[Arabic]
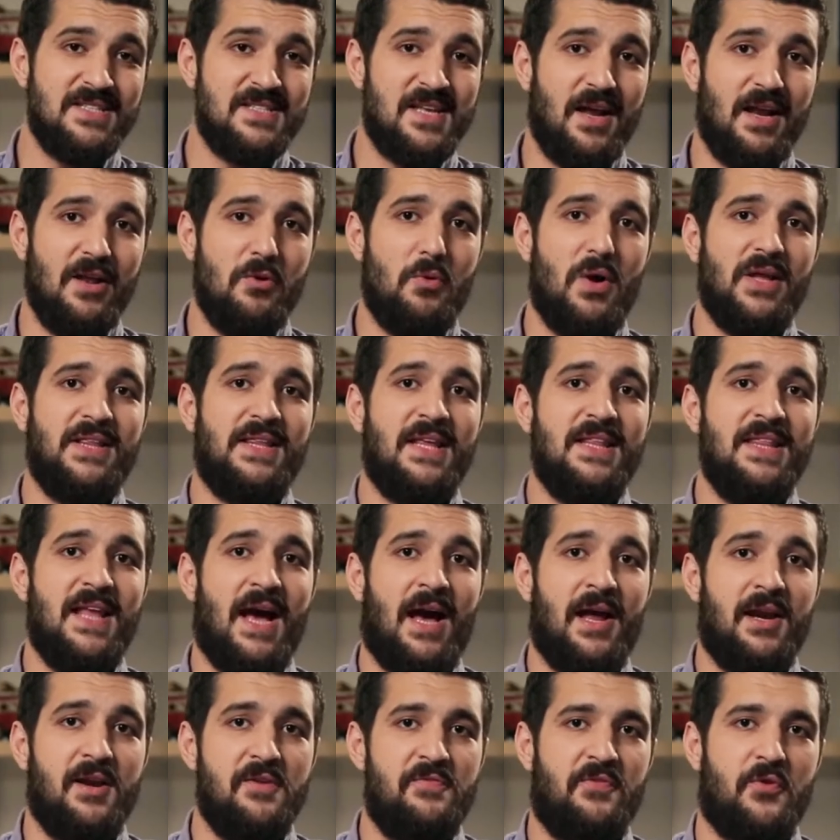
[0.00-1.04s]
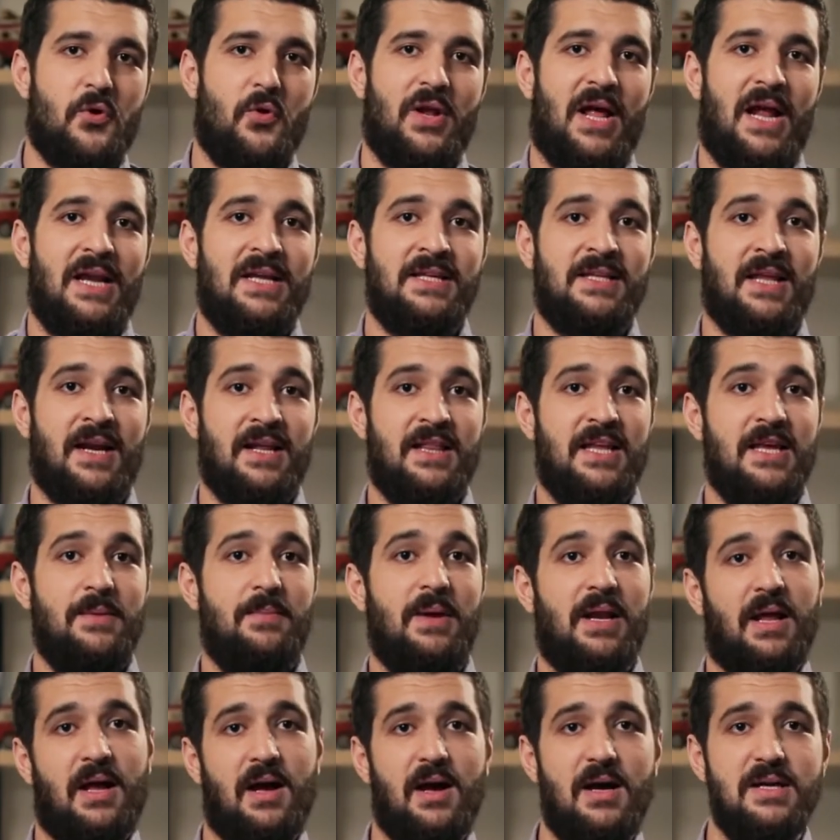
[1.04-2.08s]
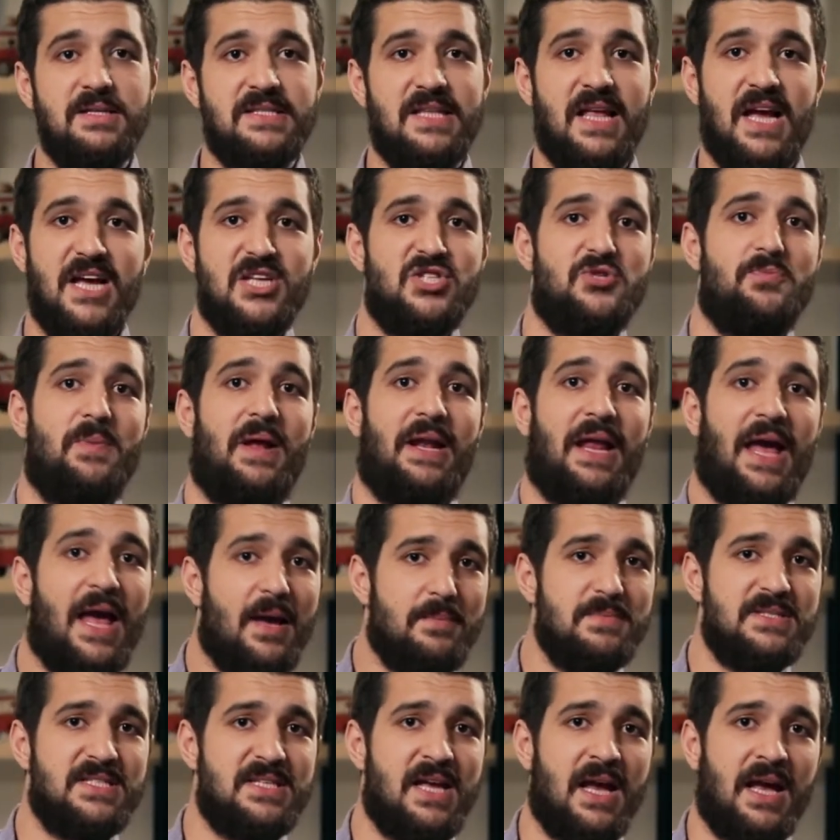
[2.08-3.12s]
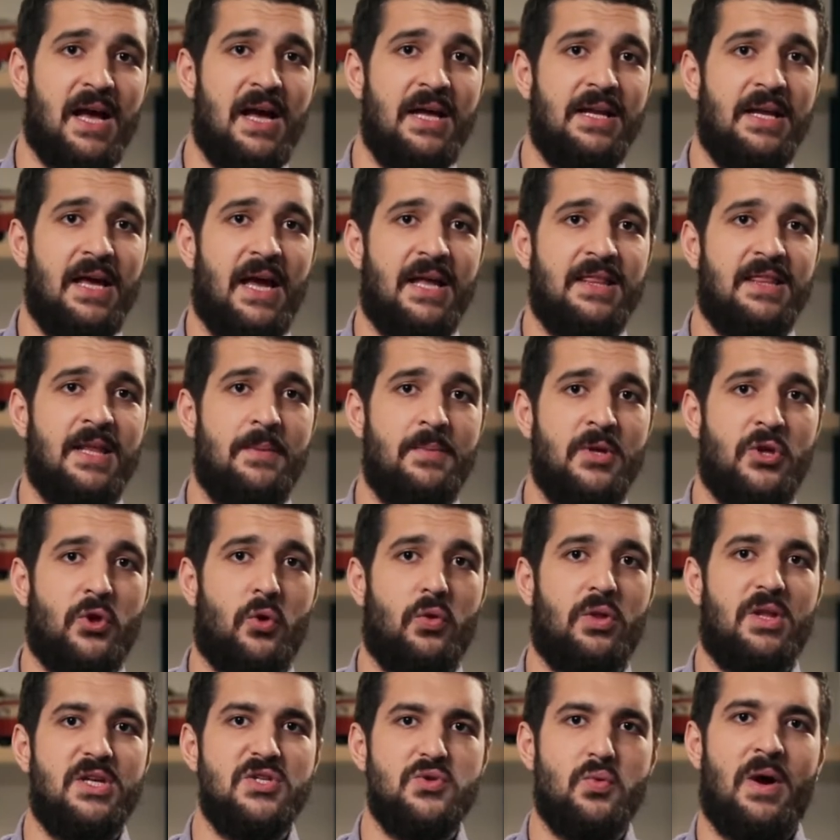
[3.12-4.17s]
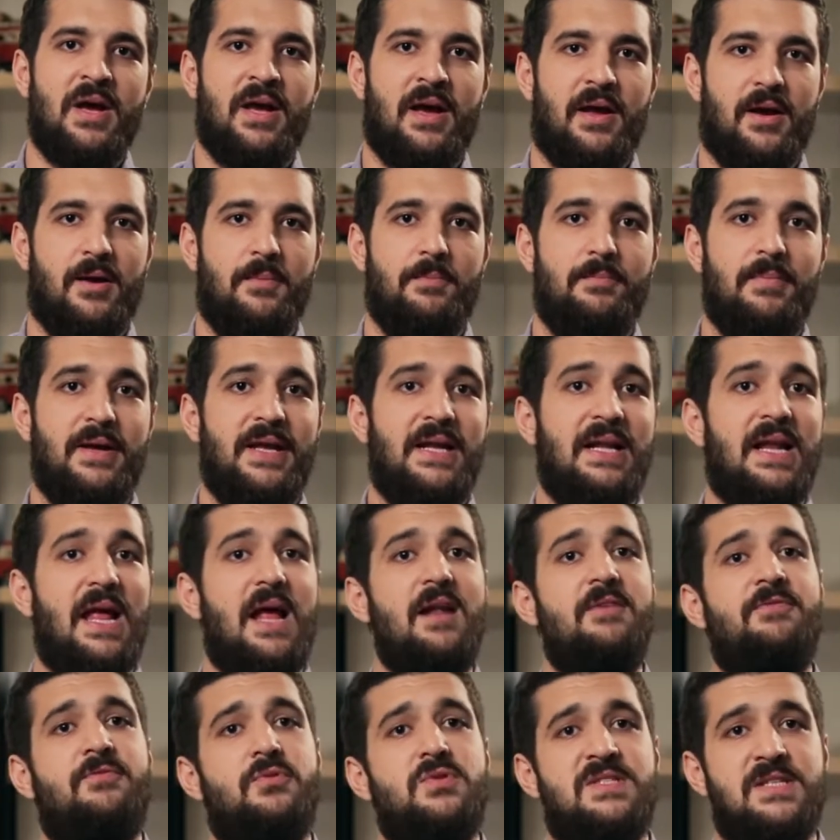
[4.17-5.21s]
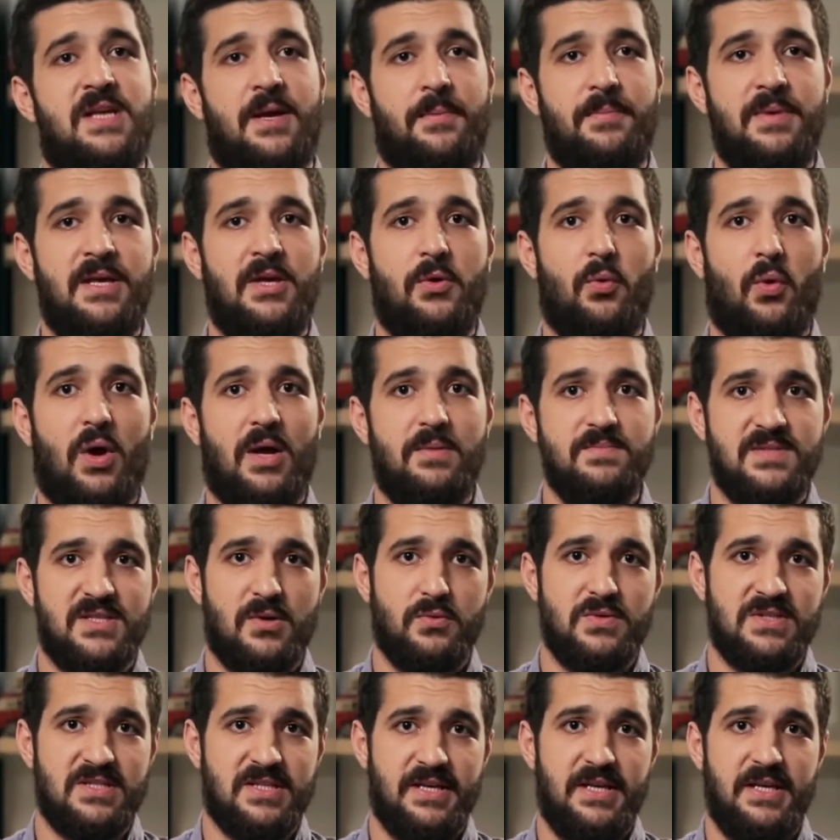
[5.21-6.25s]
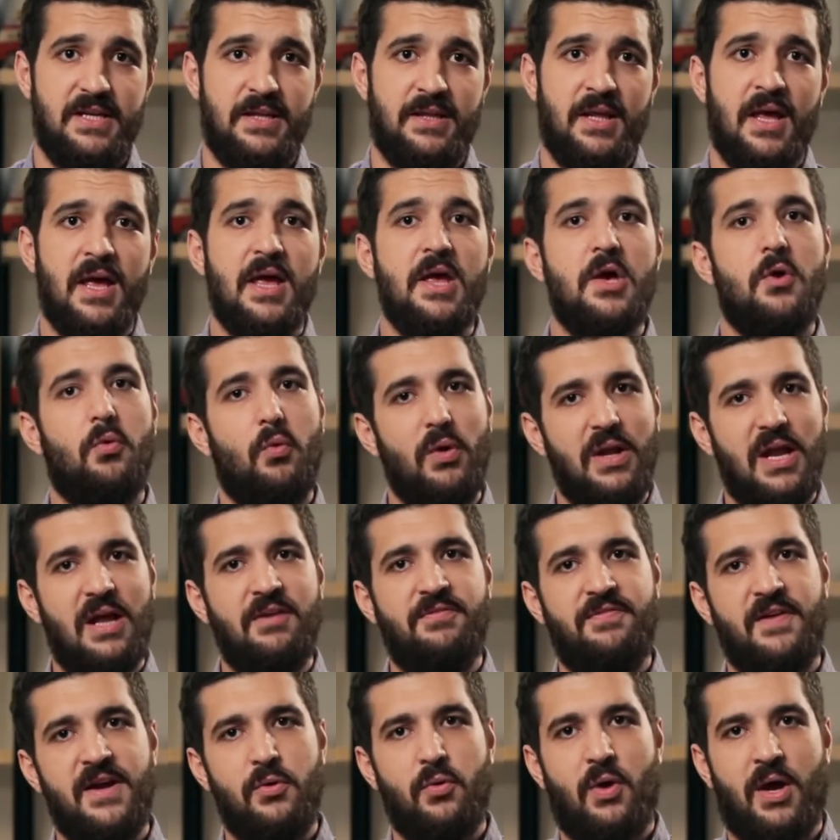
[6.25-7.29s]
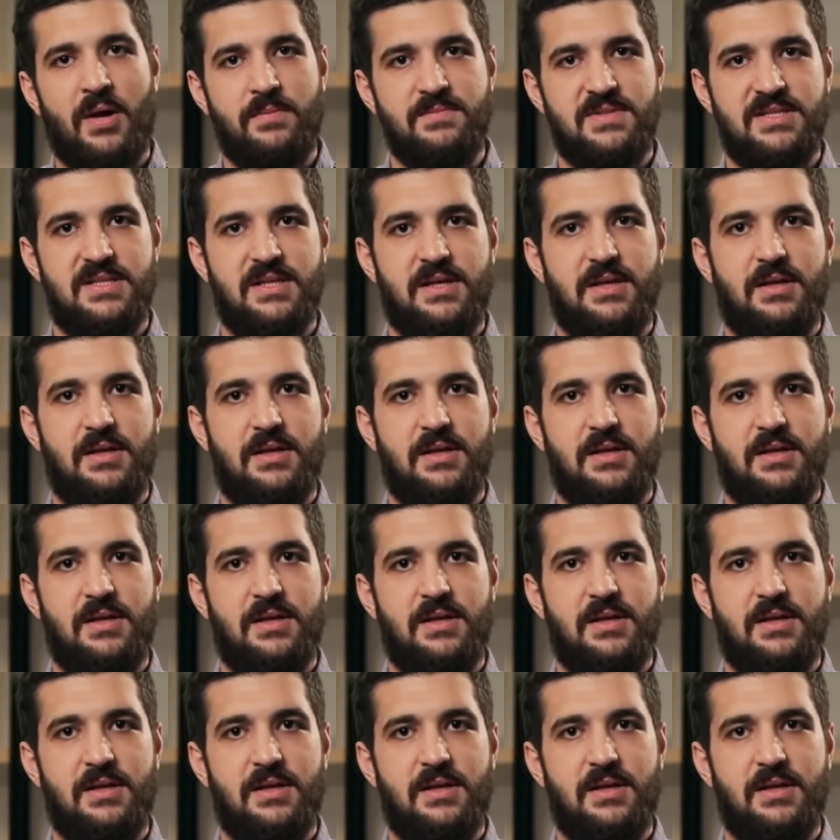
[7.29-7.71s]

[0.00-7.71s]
صار الوقت اني اعرفكم على ترتيبي الخاص لاجمل خمس اغاني قدمتهم نجوى كرم بين 1995 وال 2005